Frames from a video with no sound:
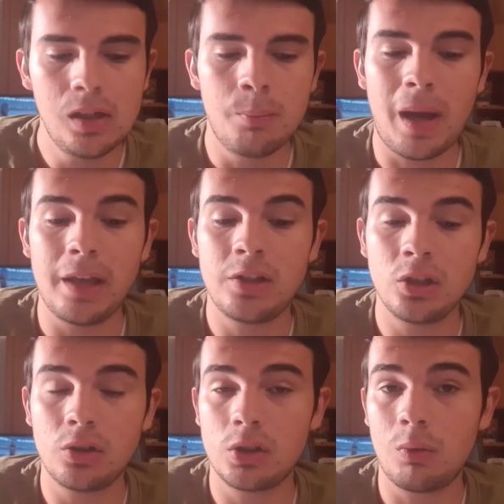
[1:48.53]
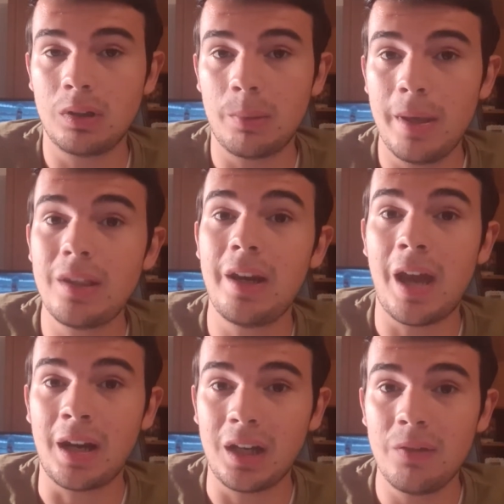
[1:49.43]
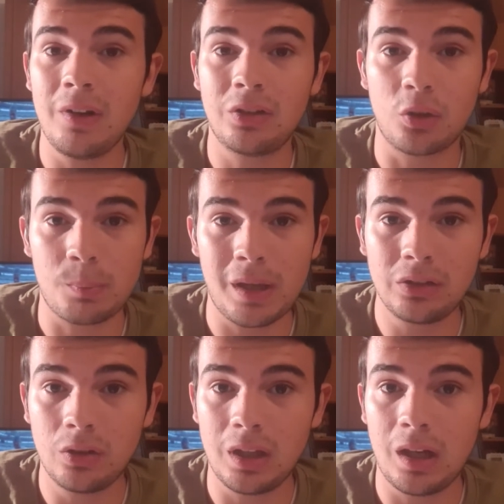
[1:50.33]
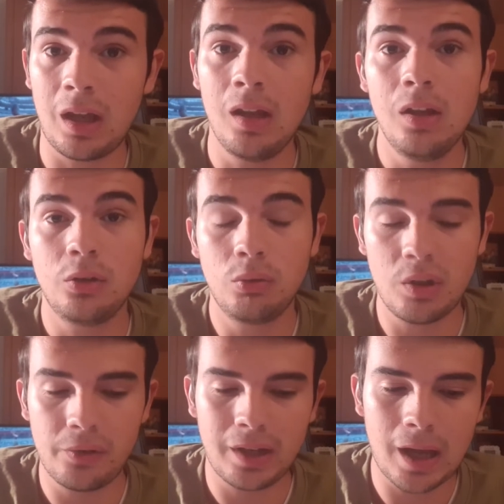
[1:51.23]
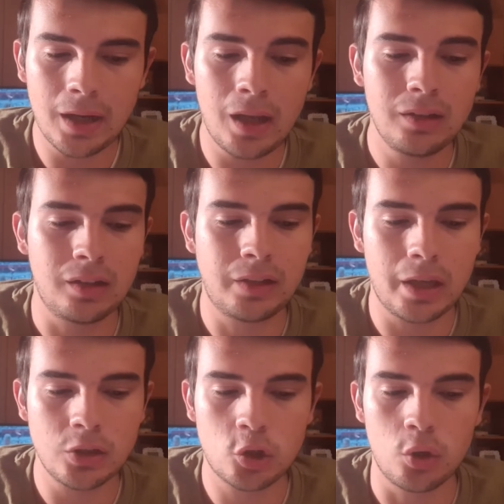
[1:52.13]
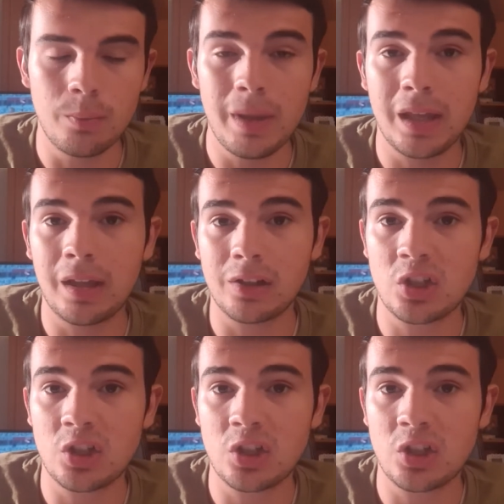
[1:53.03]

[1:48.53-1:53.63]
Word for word: ma ai 150 metri arriva al sorpasso della sudafricana Tatiana Schoenmaker,